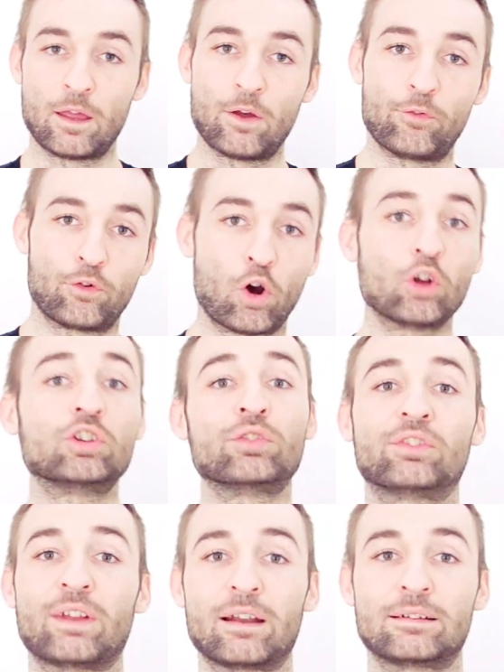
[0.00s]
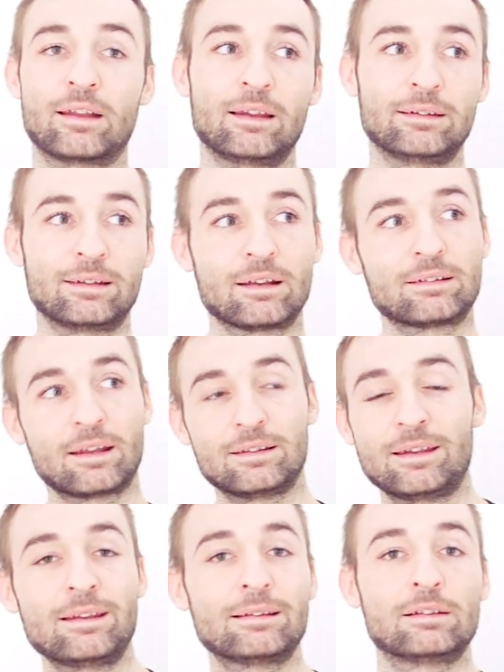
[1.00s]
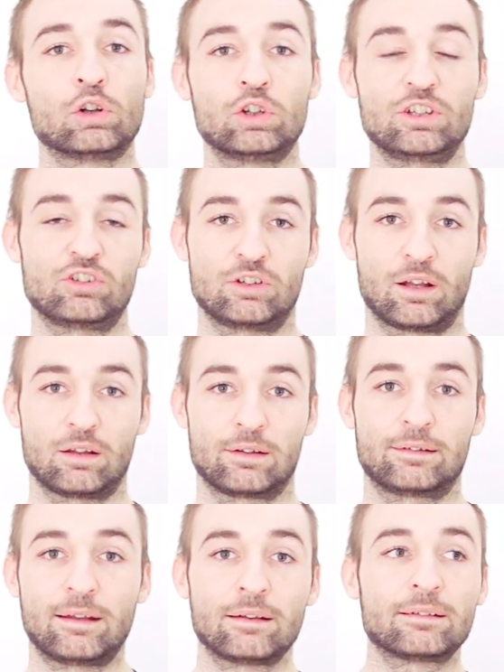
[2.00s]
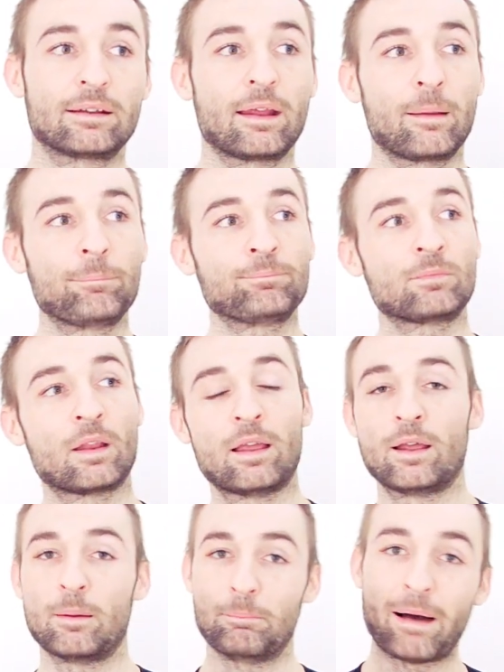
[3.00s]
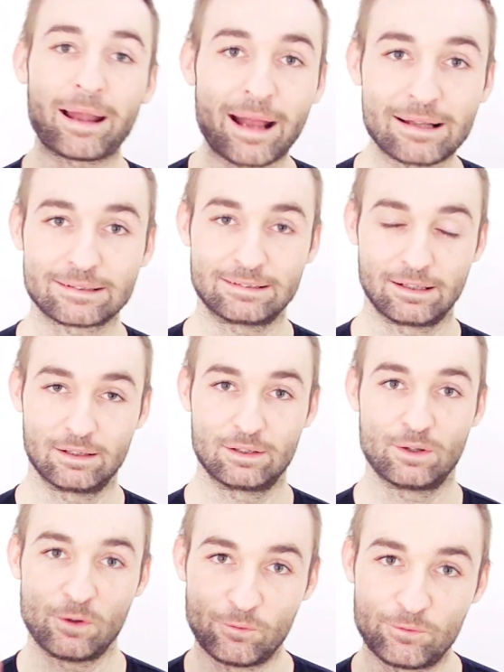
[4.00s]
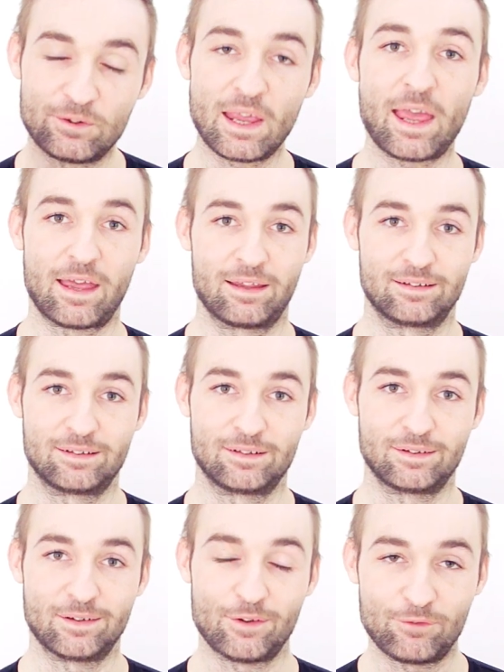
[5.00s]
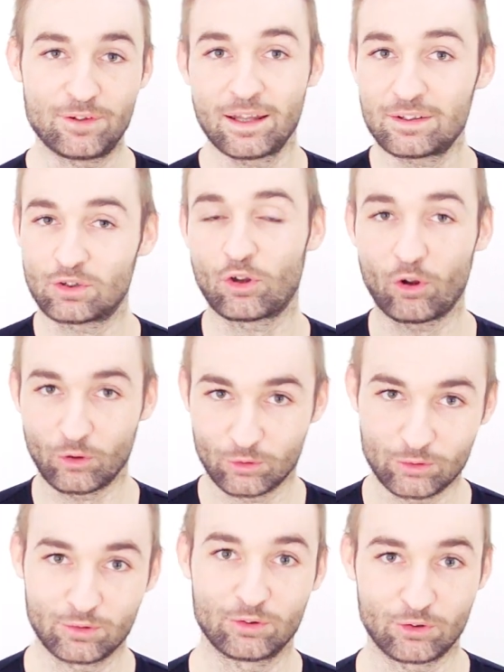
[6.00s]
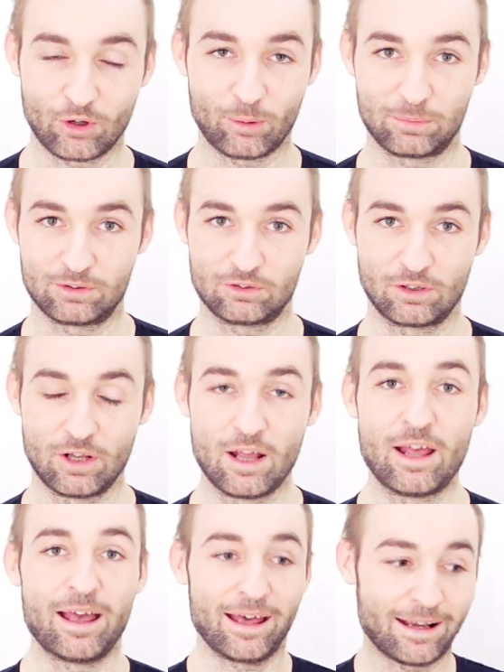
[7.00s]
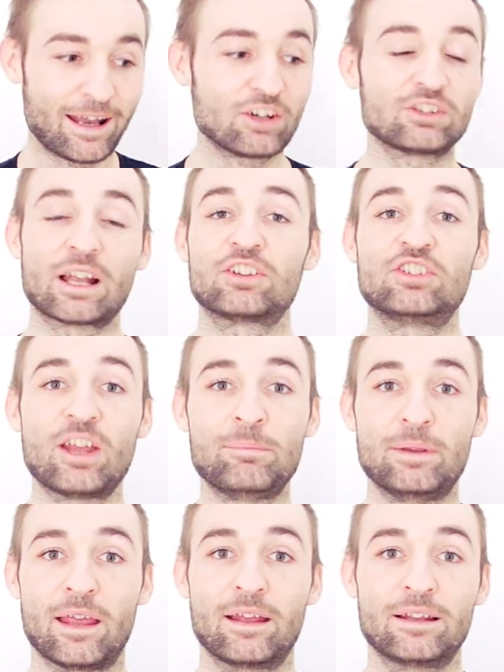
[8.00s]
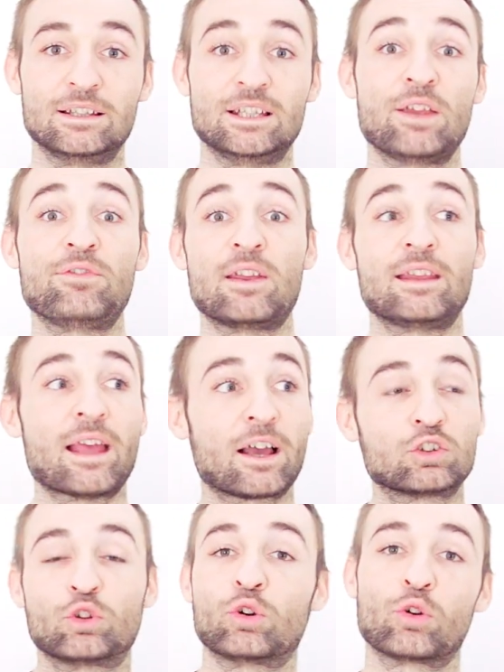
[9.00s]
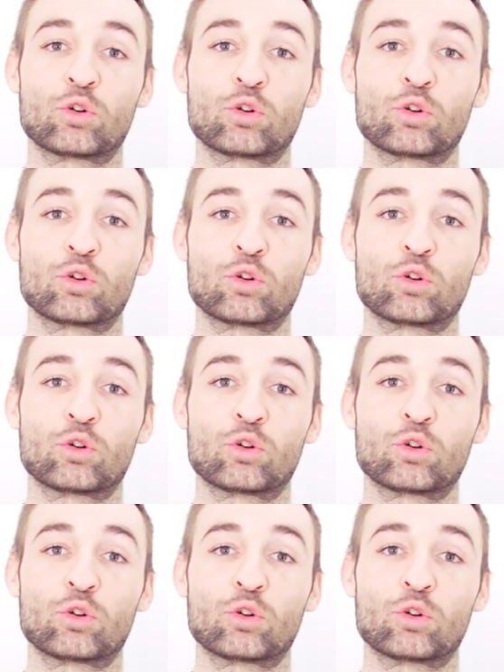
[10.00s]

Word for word: wchodzisz w serce i serce nie jest logiczne. Serce ma rację, wie, wie co zrobić. Reszta ciebie nie wie, jak to